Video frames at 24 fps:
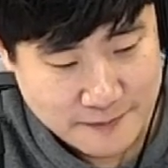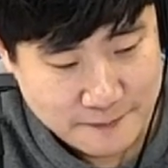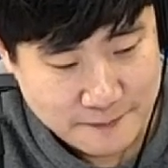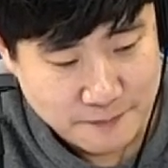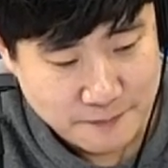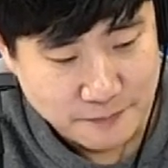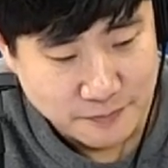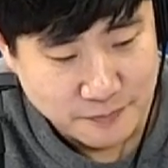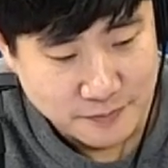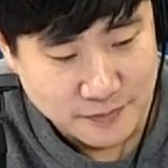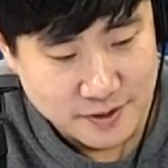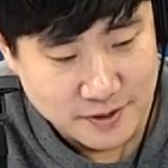
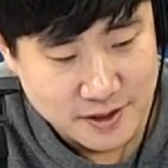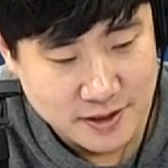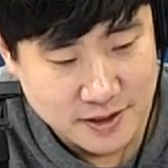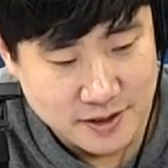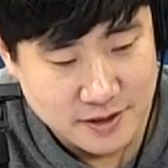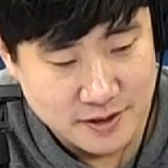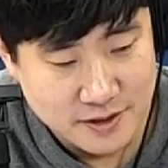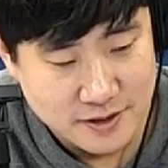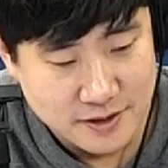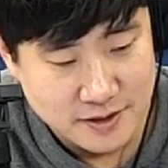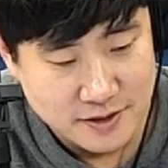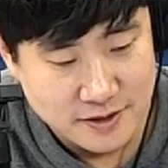예 그때
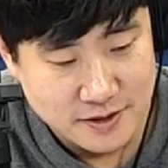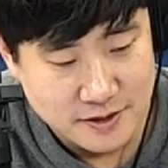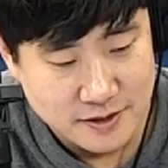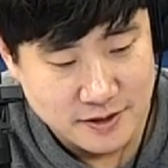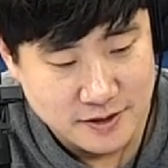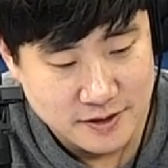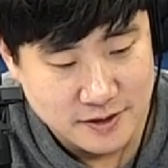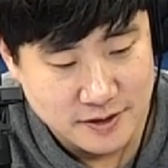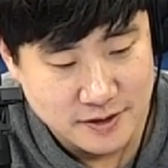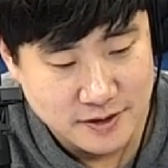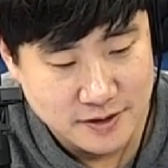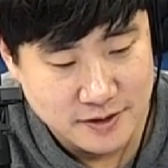
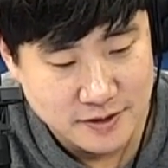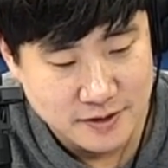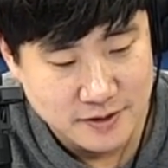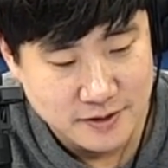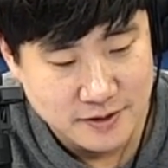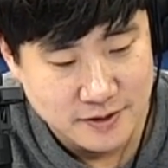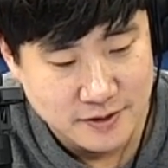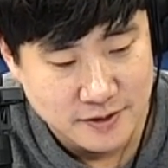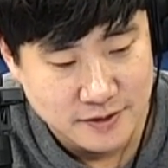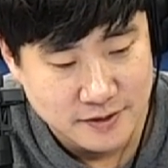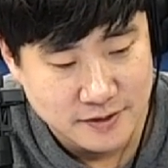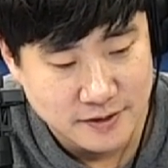듣고
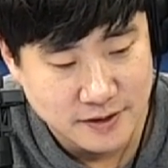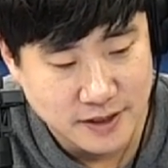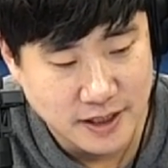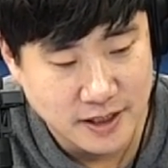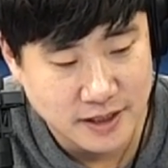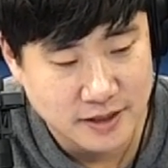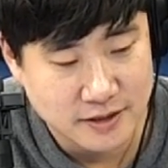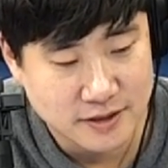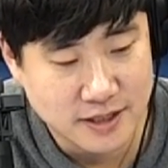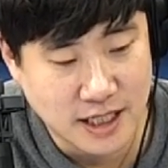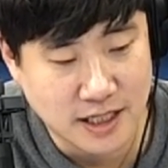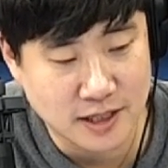있었죠.
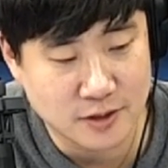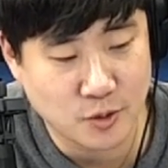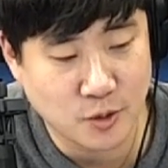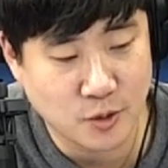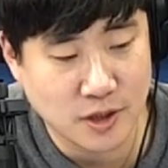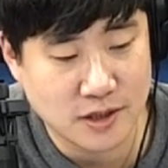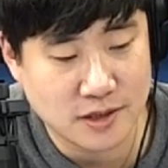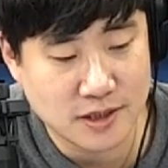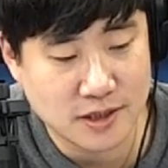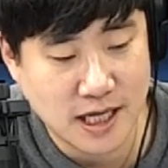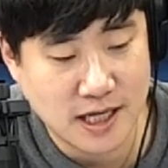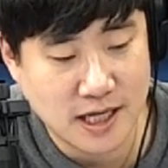네 자기
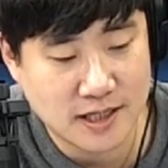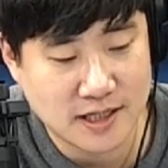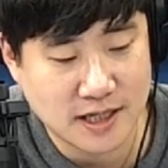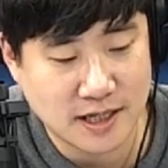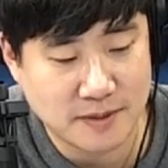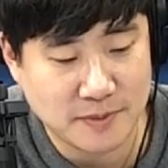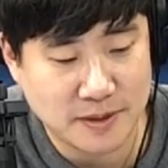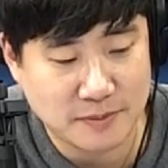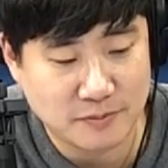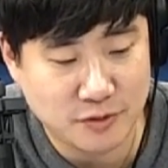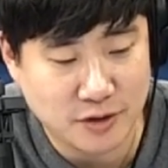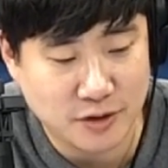소개를
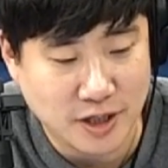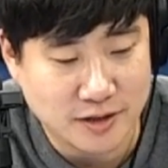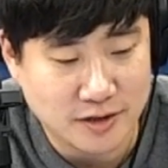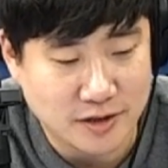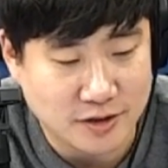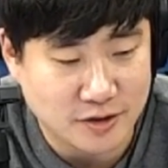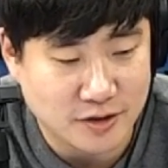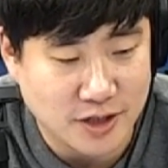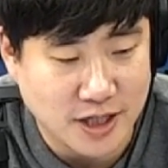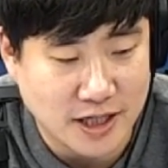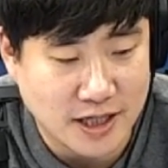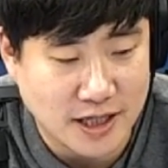살짝만
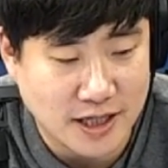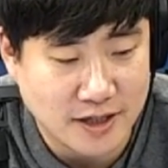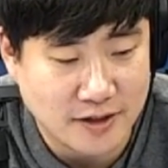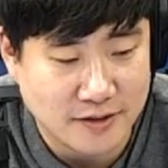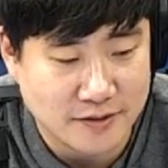부탁드려도 될까요?